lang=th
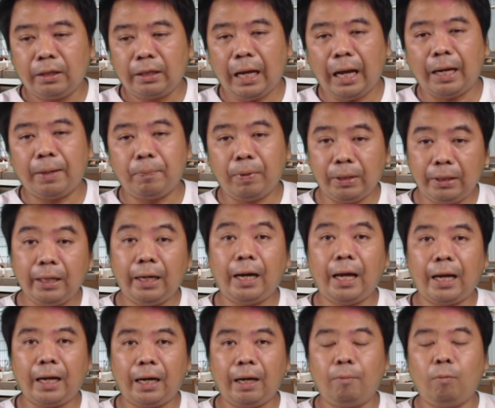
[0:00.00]
การพัฒนา
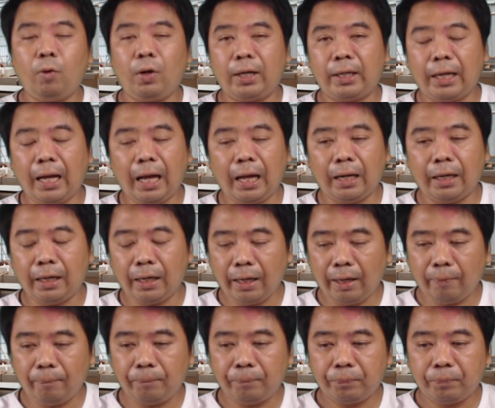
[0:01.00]
กระบวนการนะค
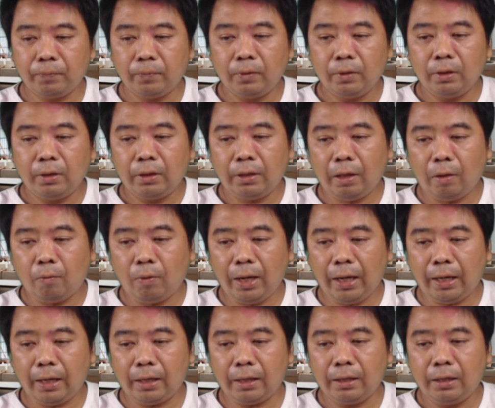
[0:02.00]
รับ แต่ว่า
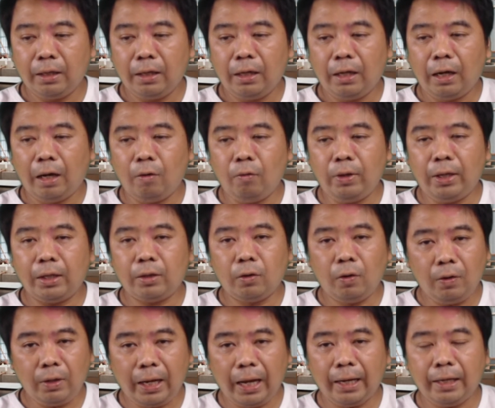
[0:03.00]
เขาเองต้
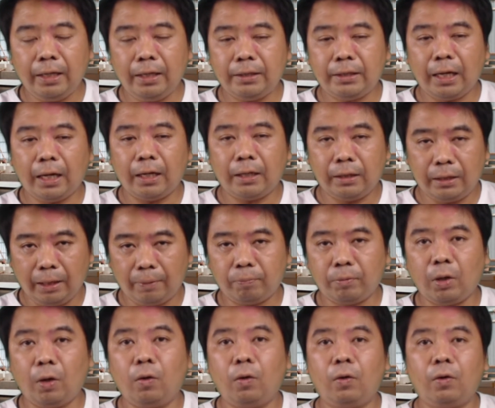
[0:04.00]
องการที่จะเติบ
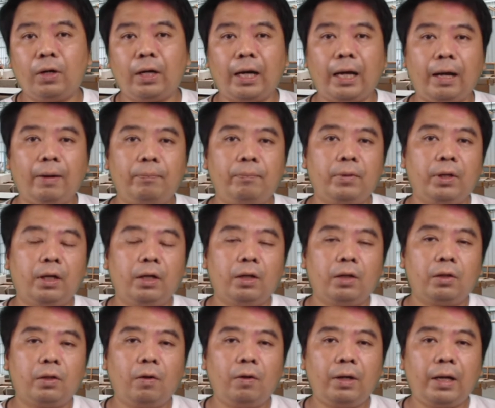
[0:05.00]
โตนะครับ
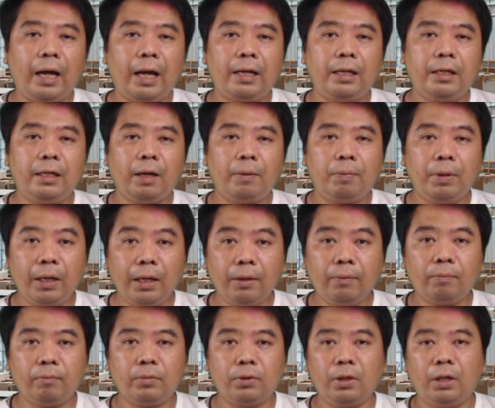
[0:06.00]
ต้องการที่จะเพิ่ม
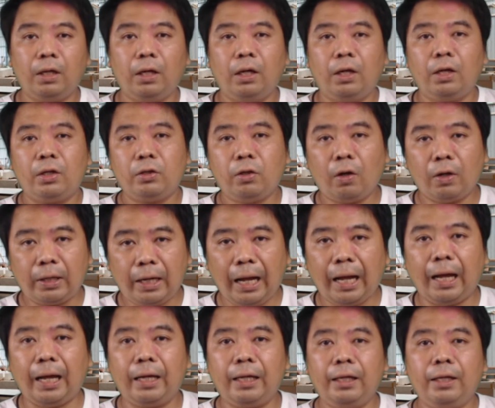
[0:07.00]
ยอด
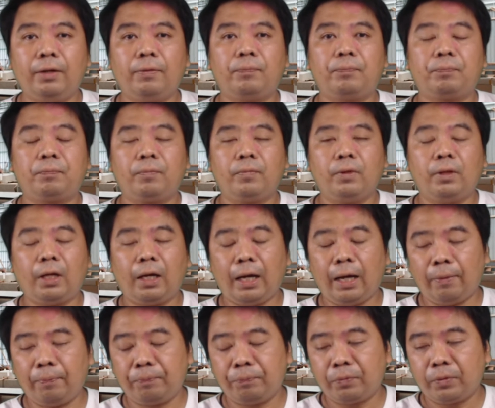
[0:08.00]
ขายนะค
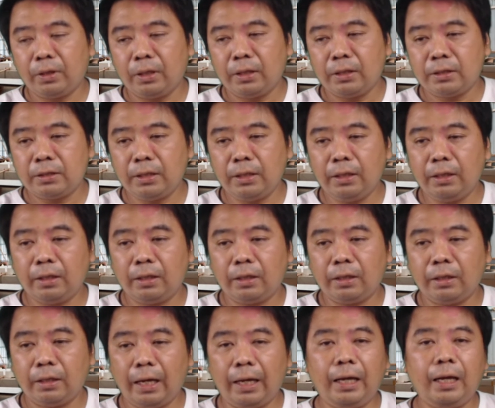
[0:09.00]
รับ ซึ่ง
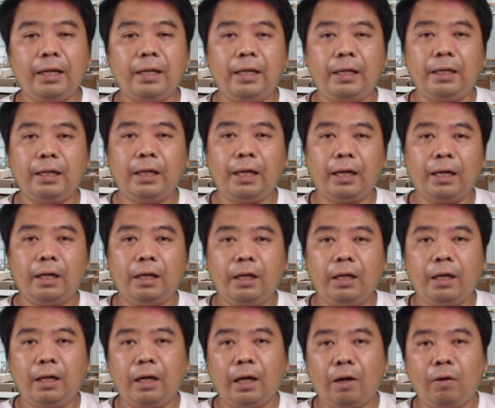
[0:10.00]
ในอดีตเนี่ย
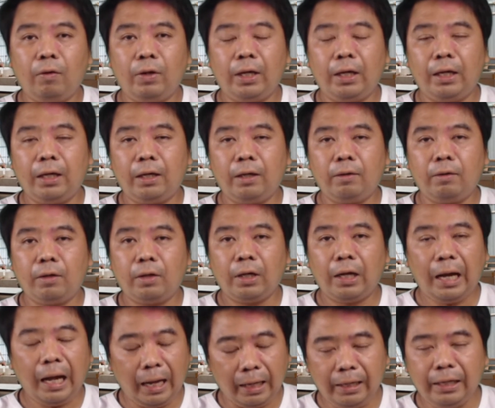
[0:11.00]
เขาเอง
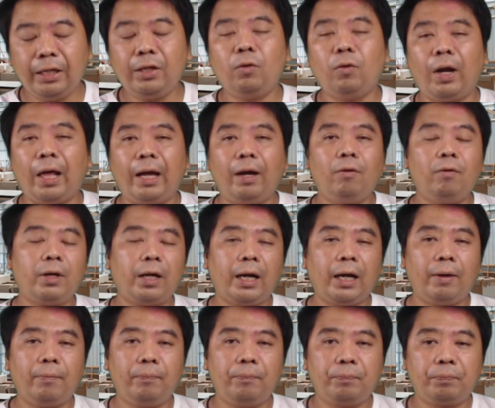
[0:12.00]
ขายดีอยู่แล้วนะค
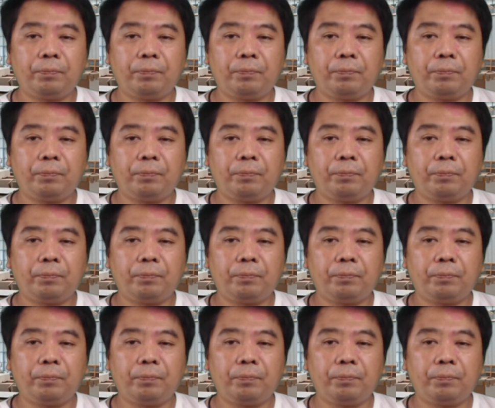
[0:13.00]
รับ